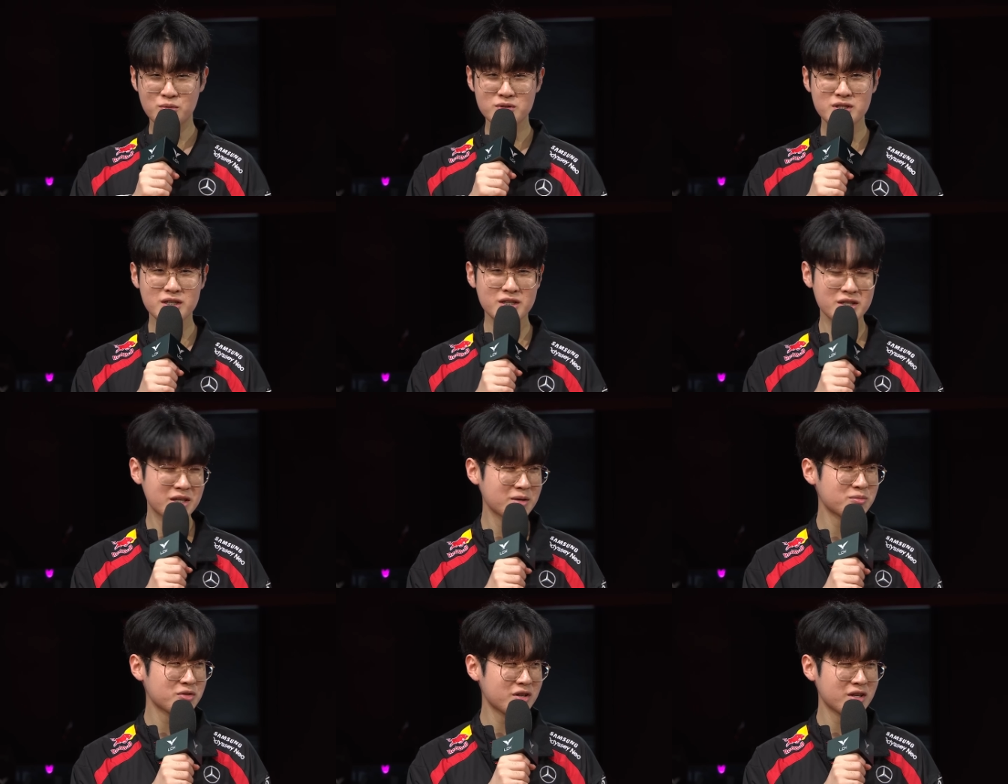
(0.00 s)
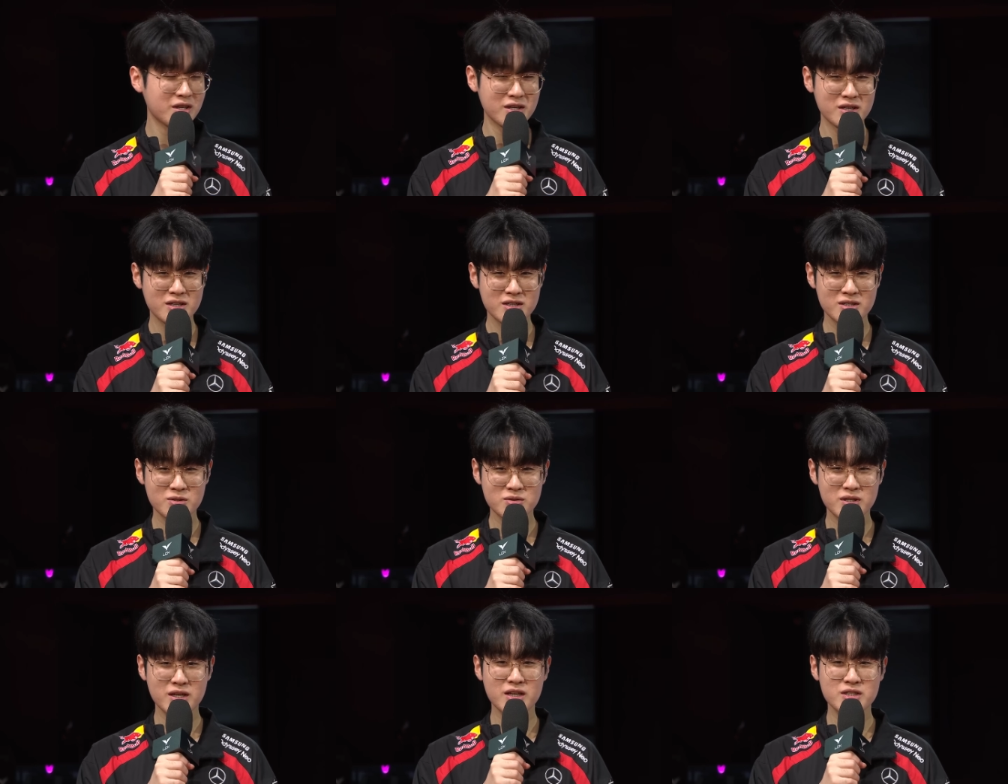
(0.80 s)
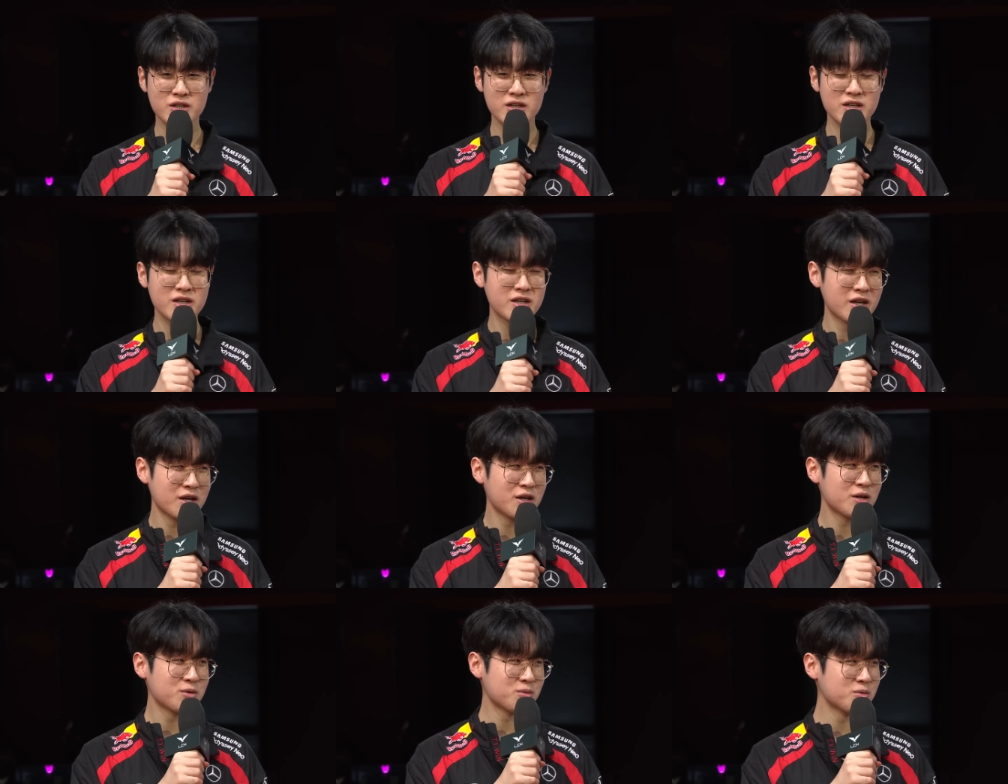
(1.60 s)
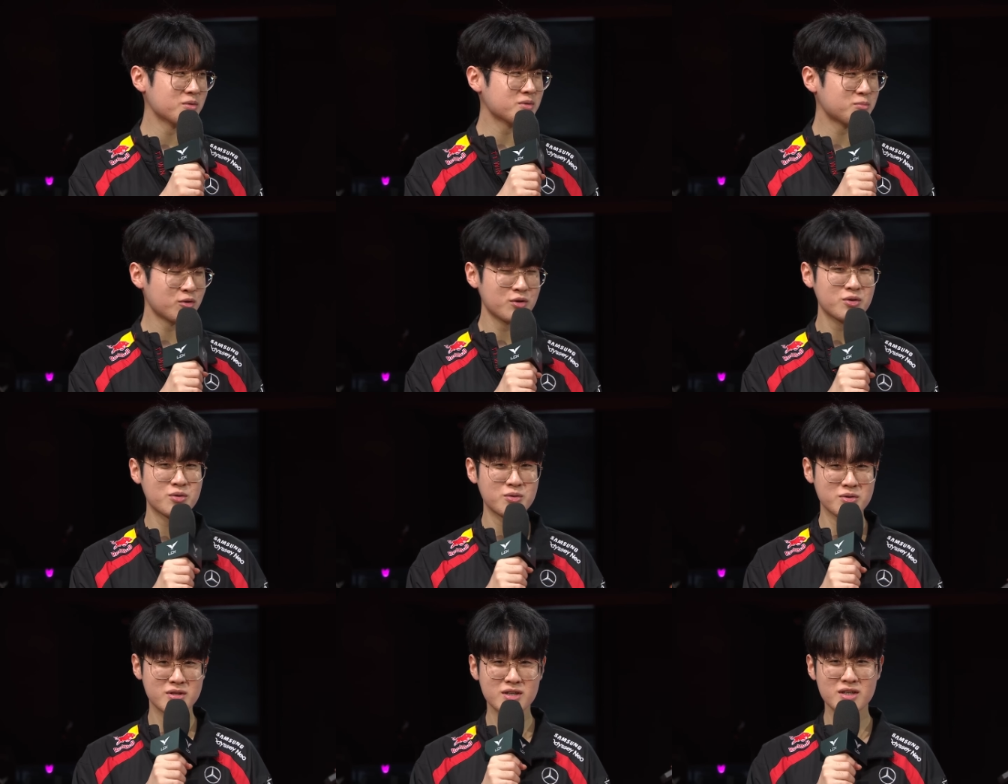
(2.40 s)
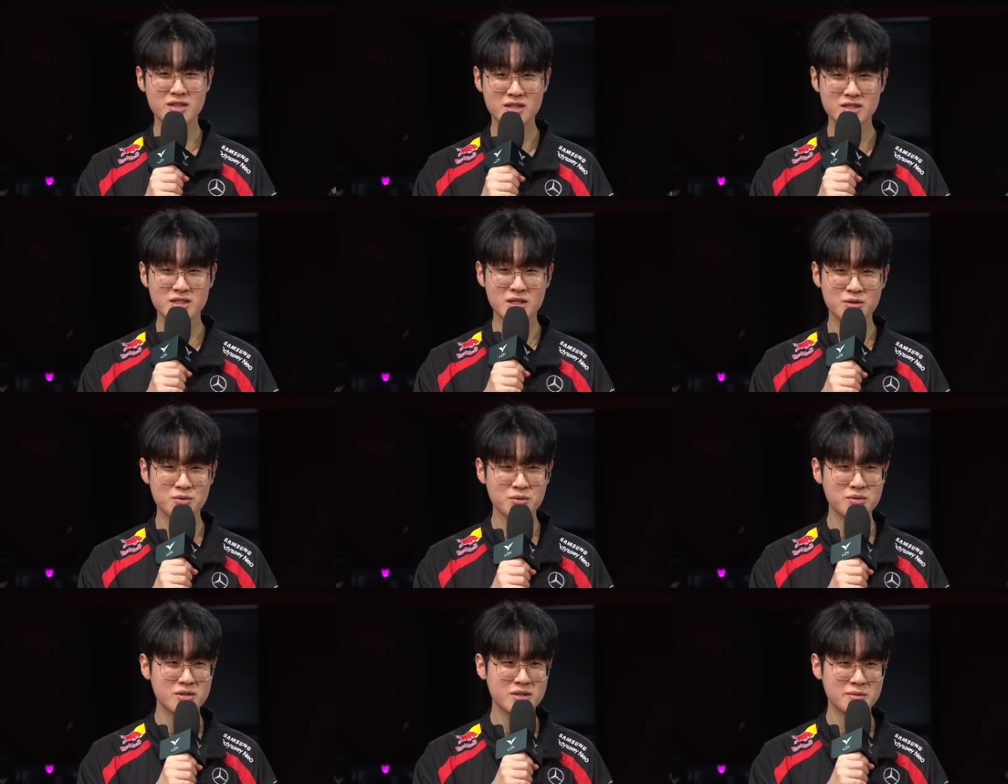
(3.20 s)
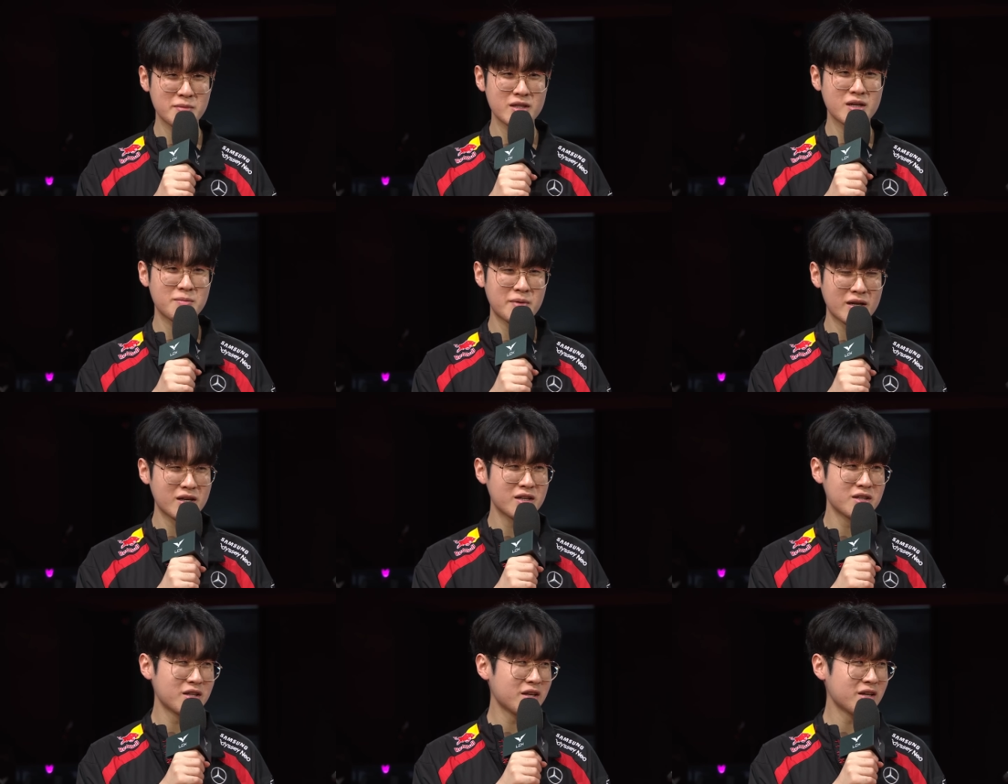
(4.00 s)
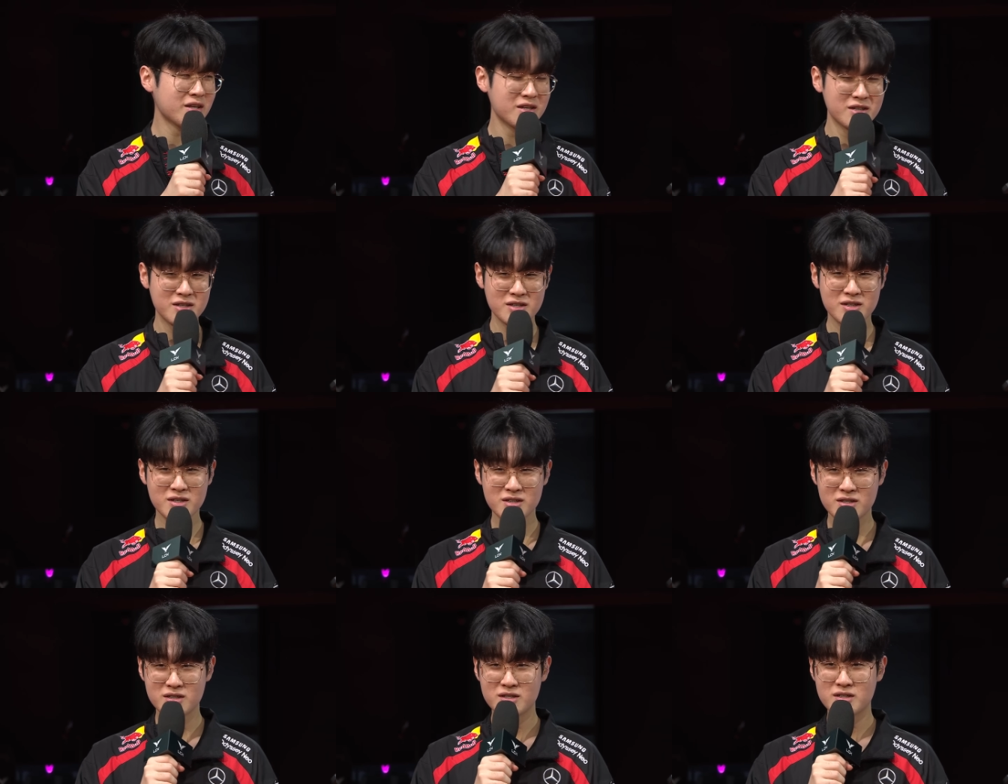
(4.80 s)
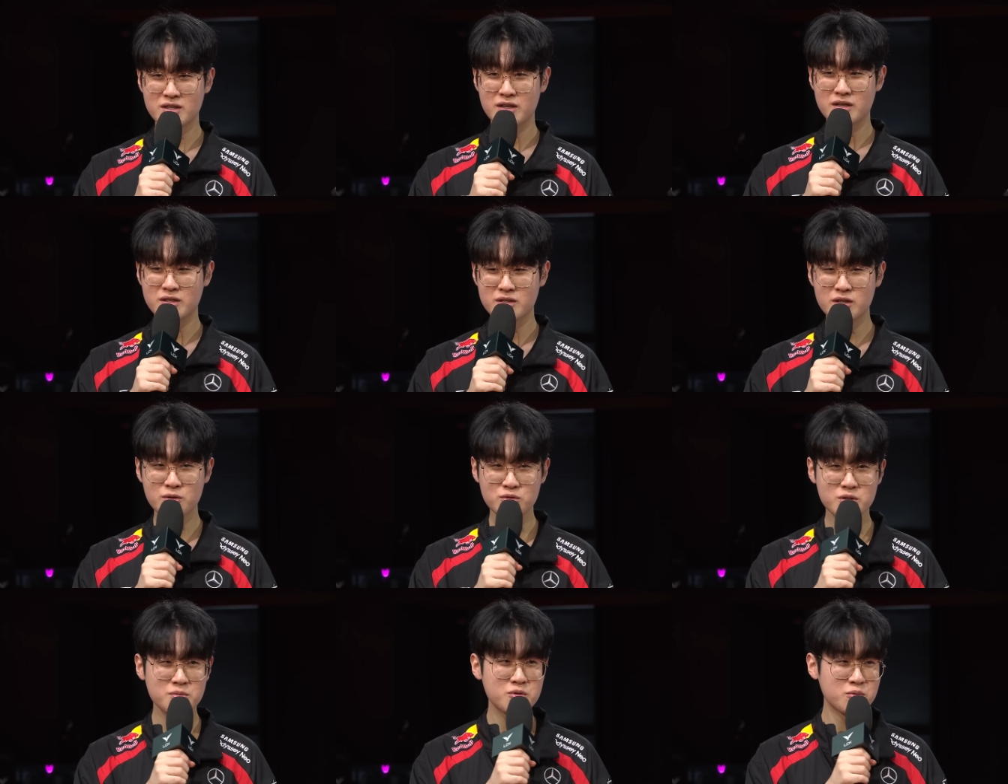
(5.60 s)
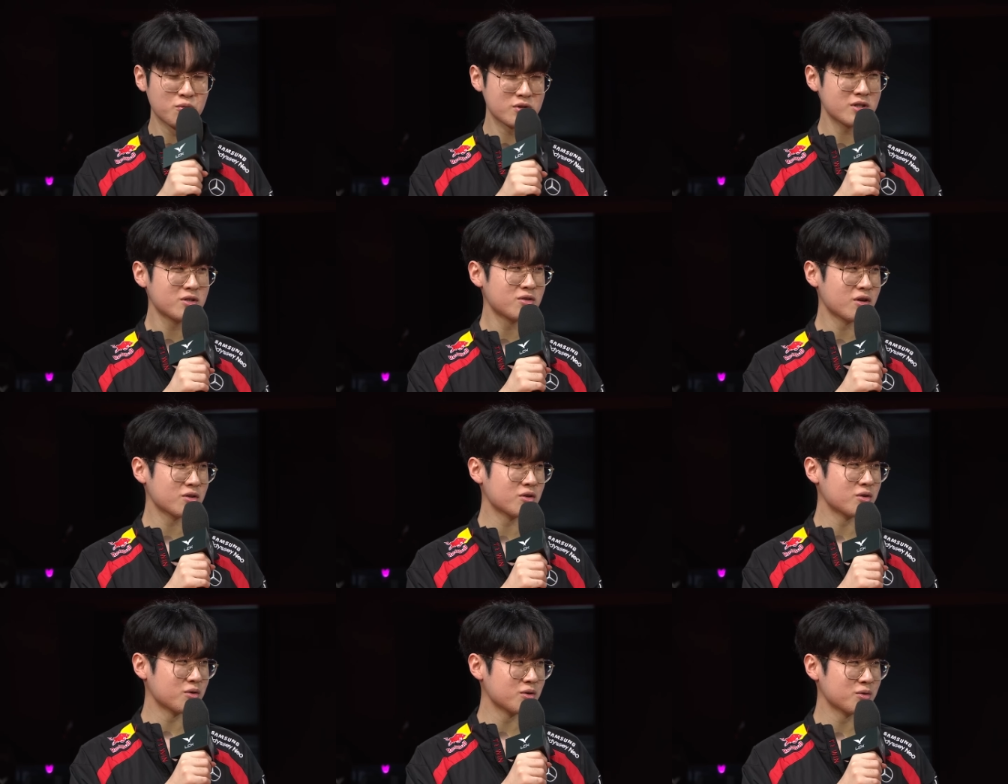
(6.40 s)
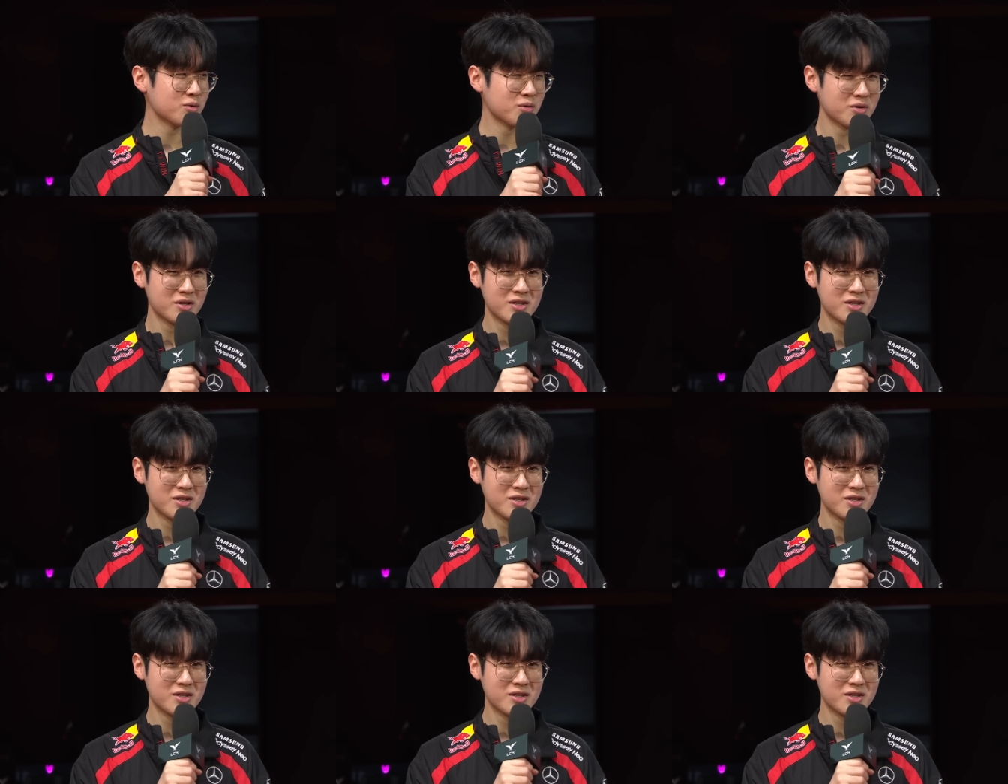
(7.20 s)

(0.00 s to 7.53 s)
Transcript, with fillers: 본체이기 때문에 네. 세계 최강의 렐이라고 본인도 인지하고 우와. 맨날 말하는데 네. 네. 근데 요즘은 좀 녹슬은 것 같더라고요 또. 또.